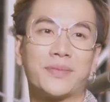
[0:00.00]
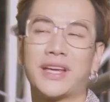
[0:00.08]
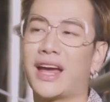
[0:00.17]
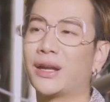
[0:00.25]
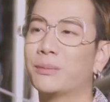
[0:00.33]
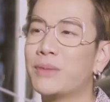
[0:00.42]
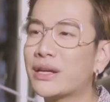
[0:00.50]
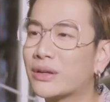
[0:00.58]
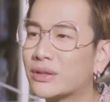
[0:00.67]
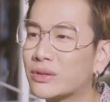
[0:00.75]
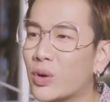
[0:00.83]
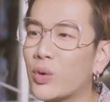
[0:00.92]
thì anh
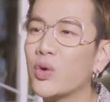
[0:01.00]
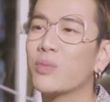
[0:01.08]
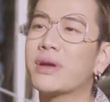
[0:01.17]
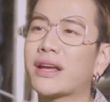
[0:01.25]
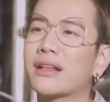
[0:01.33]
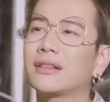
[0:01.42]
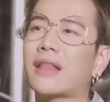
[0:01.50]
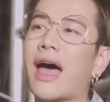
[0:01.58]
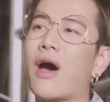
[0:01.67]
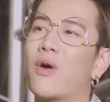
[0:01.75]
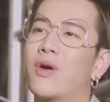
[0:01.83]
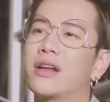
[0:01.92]
luôn luôn biết cách
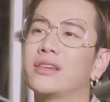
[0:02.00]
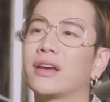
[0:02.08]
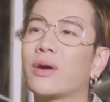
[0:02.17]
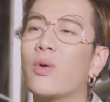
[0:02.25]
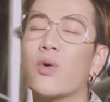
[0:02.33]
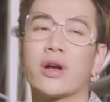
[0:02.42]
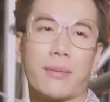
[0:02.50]
tạo ra những cái nguồn